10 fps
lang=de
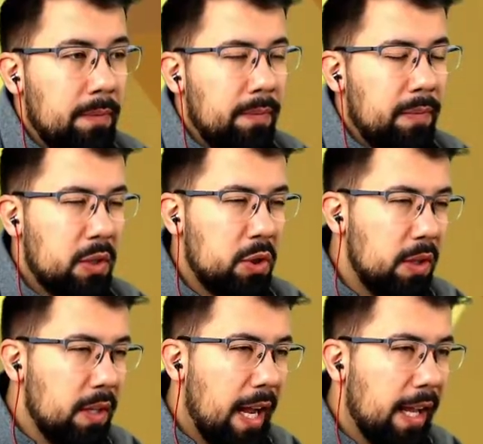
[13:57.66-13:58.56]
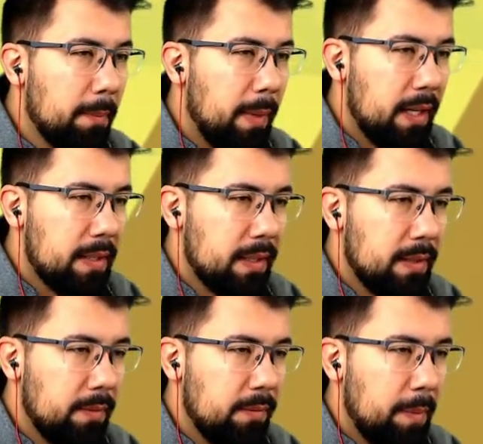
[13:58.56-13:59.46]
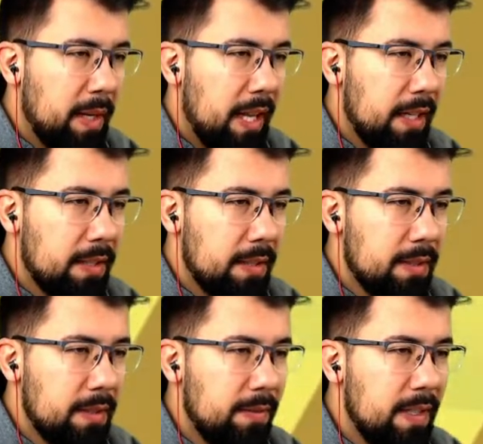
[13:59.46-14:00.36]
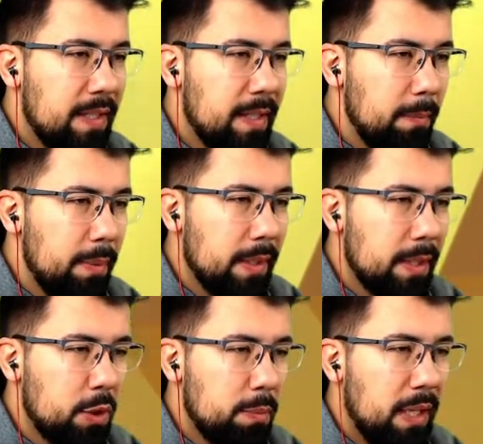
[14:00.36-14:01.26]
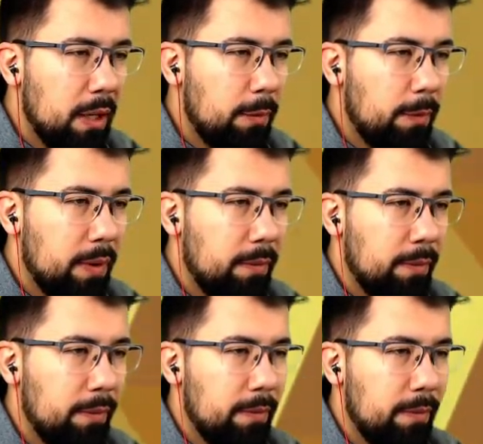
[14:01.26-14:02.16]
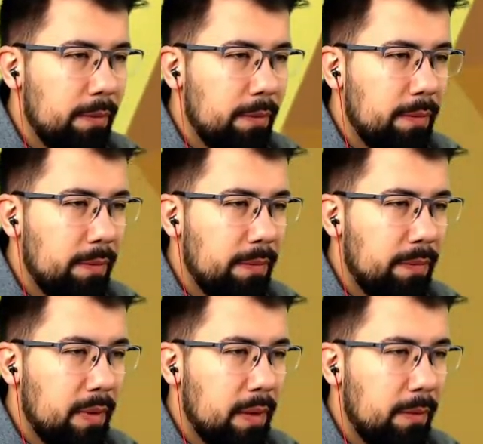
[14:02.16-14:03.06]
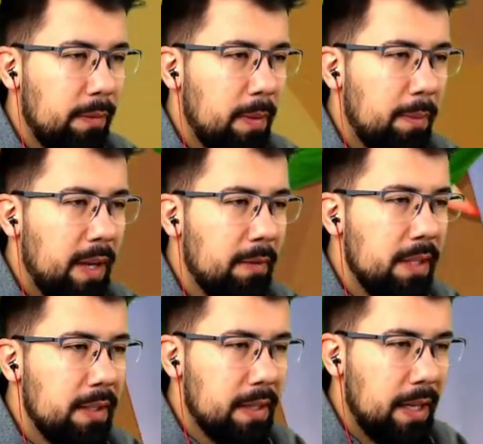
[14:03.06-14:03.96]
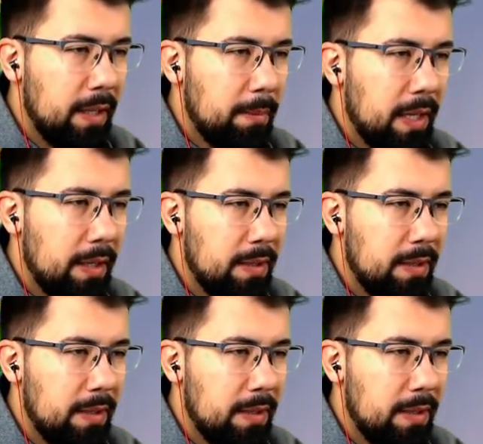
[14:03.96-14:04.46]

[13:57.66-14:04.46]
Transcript: Das Schöne allgemein ist, wenn man ehrlich ist, wie simpel das Spiel auch von vom Leveldesign gemacht ist.